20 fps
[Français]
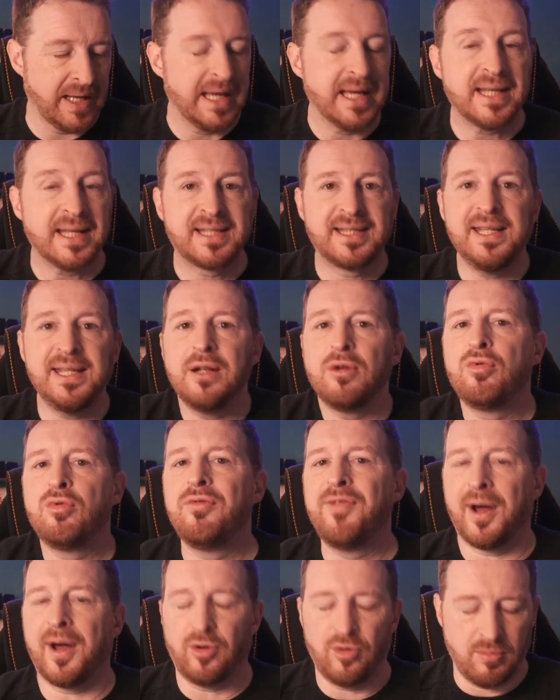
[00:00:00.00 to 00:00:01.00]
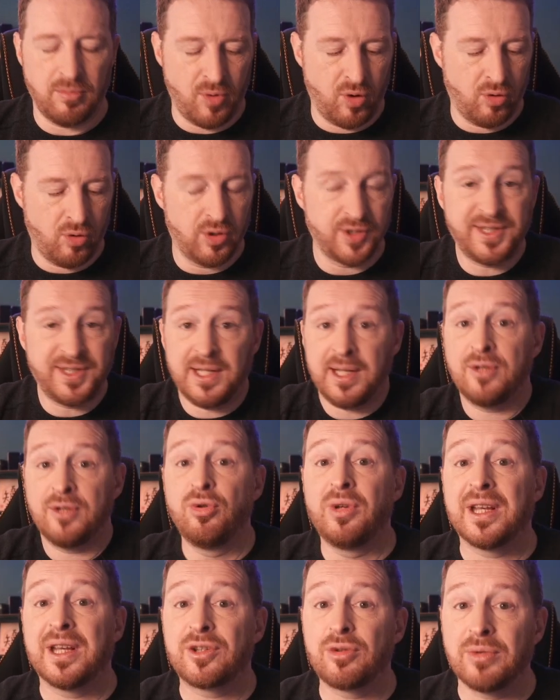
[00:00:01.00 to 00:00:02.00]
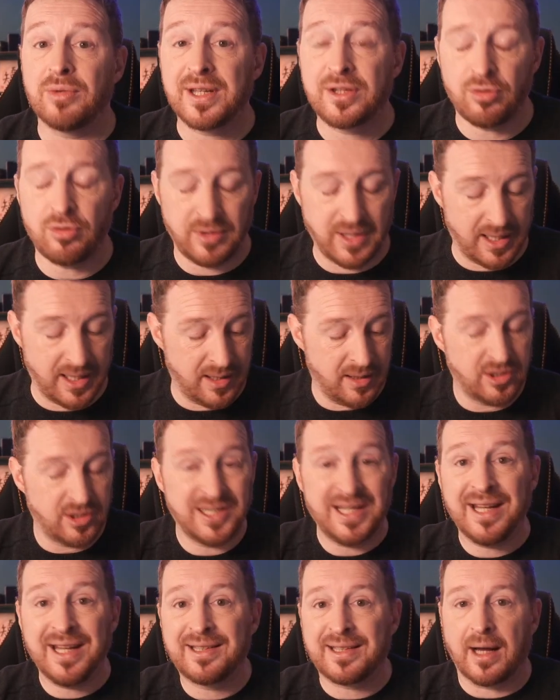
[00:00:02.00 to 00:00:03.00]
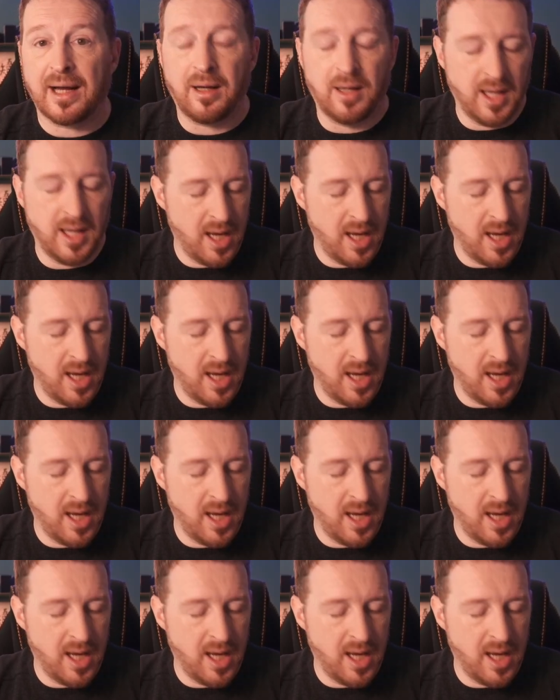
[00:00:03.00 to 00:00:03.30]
Si le gouvernement, si l'éducation nationale, si l'État